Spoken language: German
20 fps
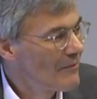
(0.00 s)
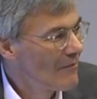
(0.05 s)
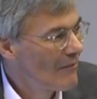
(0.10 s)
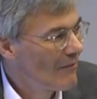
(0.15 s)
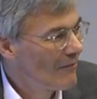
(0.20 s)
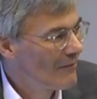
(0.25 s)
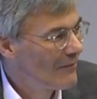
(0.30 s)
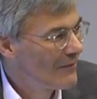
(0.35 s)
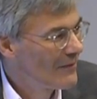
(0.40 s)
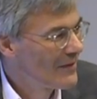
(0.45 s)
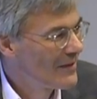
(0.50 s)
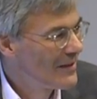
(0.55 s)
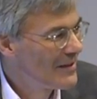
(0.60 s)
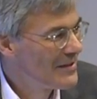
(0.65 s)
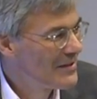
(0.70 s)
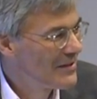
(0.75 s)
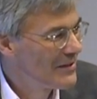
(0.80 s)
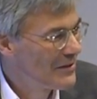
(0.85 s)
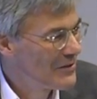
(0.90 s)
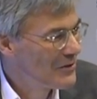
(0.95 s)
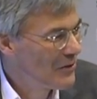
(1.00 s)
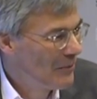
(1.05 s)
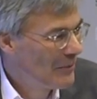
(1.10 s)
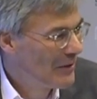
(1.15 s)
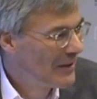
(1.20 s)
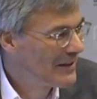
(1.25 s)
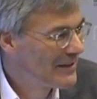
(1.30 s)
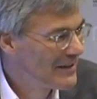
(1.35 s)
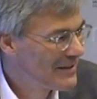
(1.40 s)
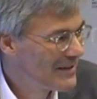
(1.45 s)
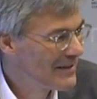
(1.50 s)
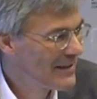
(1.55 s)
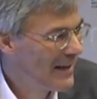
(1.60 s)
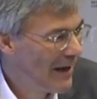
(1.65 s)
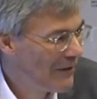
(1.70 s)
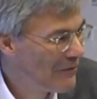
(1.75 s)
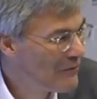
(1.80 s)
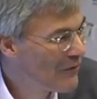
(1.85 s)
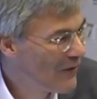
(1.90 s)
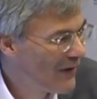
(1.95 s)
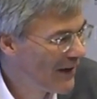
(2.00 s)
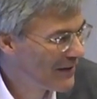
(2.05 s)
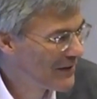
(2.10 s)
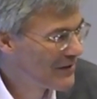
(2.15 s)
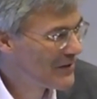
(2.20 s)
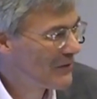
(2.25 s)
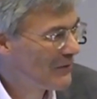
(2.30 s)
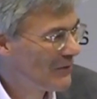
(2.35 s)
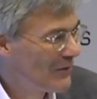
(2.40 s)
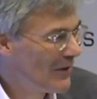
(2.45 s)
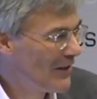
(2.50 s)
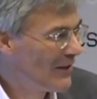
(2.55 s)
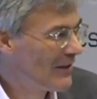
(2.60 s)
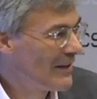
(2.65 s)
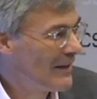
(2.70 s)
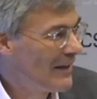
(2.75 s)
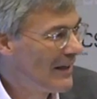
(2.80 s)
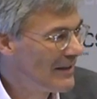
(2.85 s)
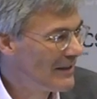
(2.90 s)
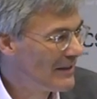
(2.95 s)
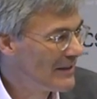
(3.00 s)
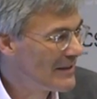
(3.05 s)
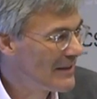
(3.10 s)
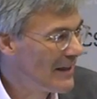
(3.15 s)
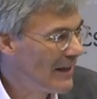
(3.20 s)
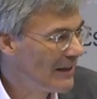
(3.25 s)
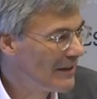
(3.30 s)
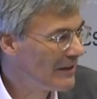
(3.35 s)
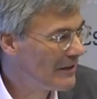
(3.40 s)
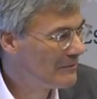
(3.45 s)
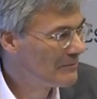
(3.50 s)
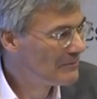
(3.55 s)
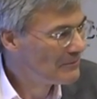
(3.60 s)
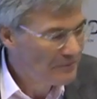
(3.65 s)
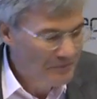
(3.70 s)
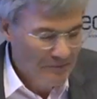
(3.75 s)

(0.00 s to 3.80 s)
Mm, dieser Sommer des Anfangs von einer Sache.